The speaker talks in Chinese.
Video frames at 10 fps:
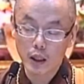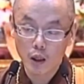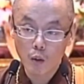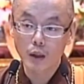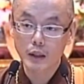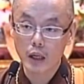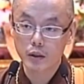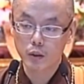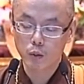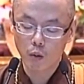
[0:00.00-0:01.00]
其印光大
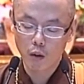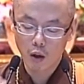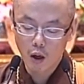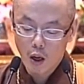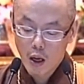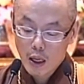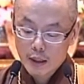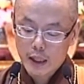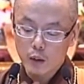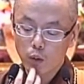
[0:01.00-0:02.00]
师说。
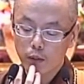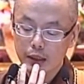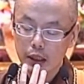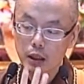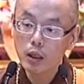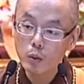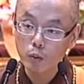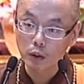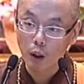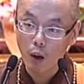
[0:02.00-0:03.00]
假如我们在厕
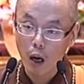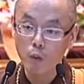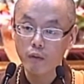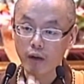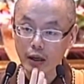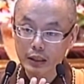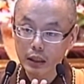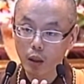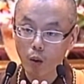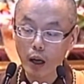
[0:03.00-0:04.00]
所的话，或房
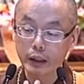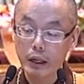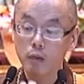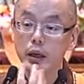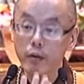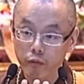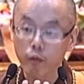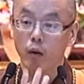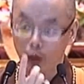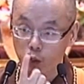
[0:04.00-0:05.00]
间的话，你要念
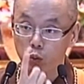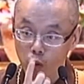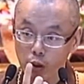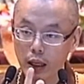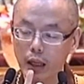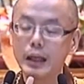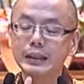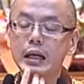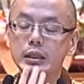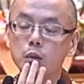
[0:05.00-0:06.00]
佛，要继续念，
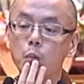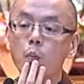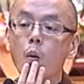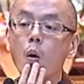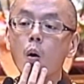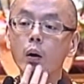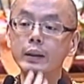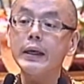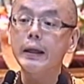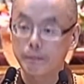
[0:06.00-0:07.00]
但是默
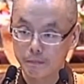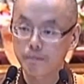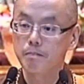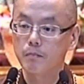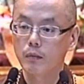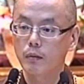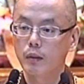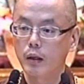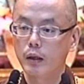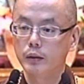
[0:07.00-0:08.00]
念，
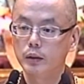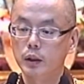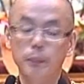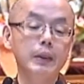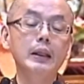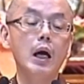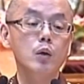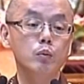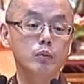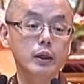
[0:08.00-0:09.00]
你不一定
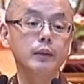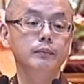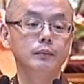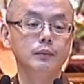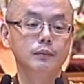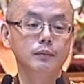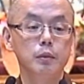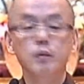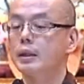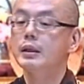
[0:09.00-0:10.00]
要出声。
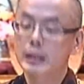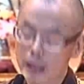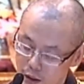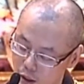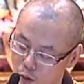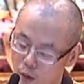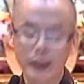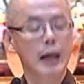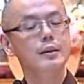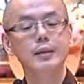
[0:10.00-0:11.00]
比如说你上厕所，
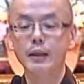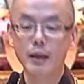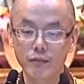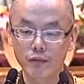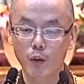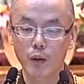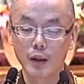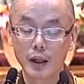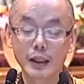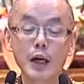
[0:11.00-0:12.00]
你还可以念佛。
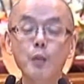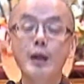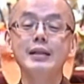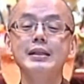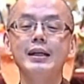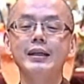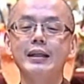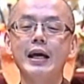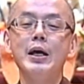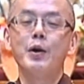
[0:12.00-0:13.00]
你要万一呢，
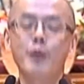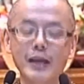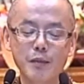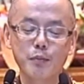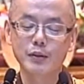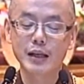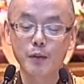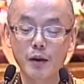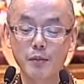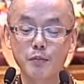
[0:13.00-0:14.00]
你念观音菩
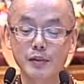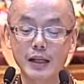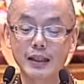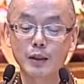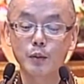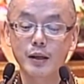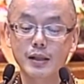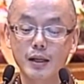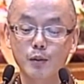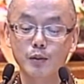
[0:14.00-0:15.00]
萨，观音菩萨，你突然
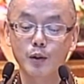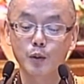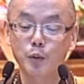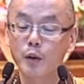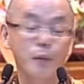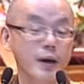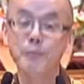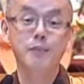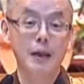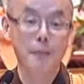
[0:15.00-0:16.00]
上厕所，突然观
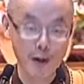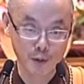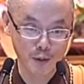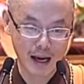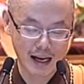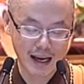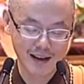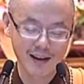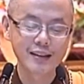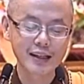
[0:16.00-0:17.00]
音菩萨跑出来
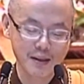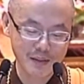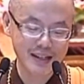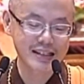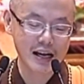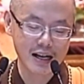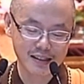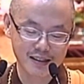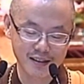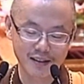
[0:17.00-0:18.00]
呢，那你把你吓
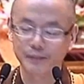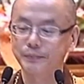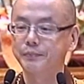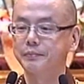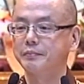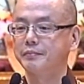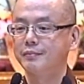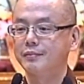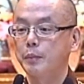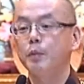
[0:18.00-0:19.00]
死的。
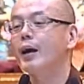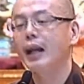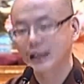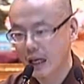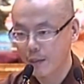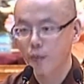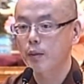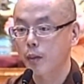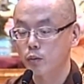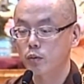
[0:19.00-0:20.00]
不会啦，他也不
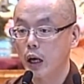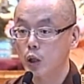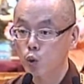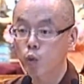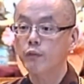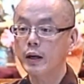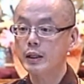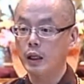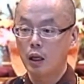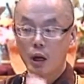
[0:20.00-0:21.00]
会跑出来，除非
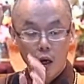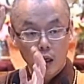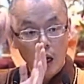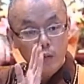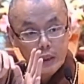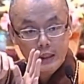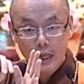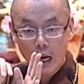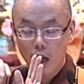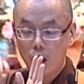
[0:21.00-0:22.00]
你老人
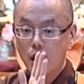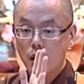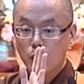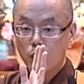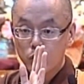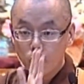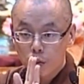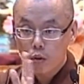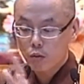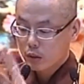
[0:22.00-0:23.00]
家或
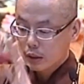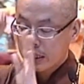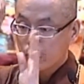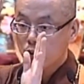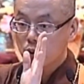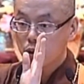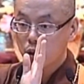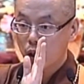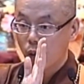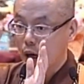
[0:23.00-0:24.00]
女众在浴
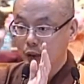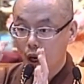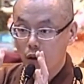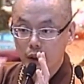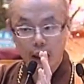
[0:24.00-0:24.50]
室里滑倒，